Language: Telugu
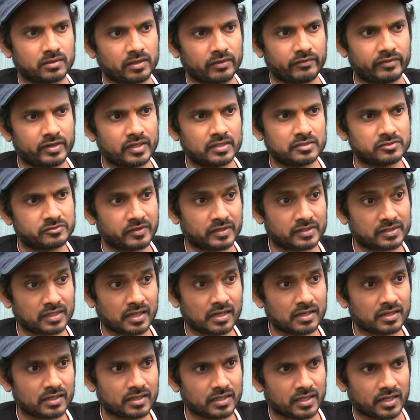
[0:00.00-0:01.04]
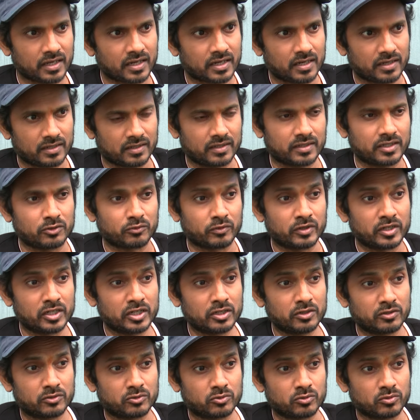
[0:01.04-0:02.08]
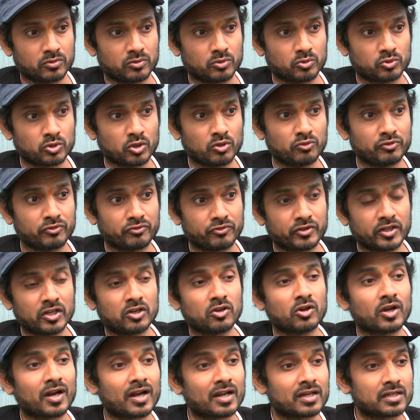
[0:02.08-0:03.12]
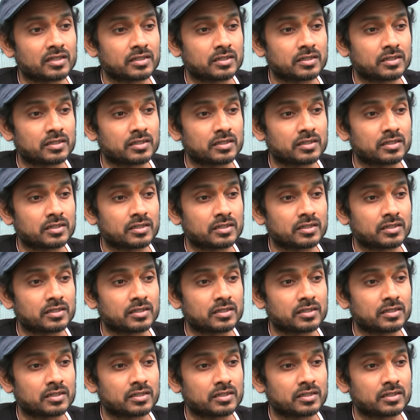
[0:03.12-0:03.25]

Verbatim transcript: ఎవిడెన్స్ uh, వెతకాలి కదా ఎక్కడ అంటే ట్వంటీ టూ టూ థౌజండ్ ఫిఫ్టీన్ నా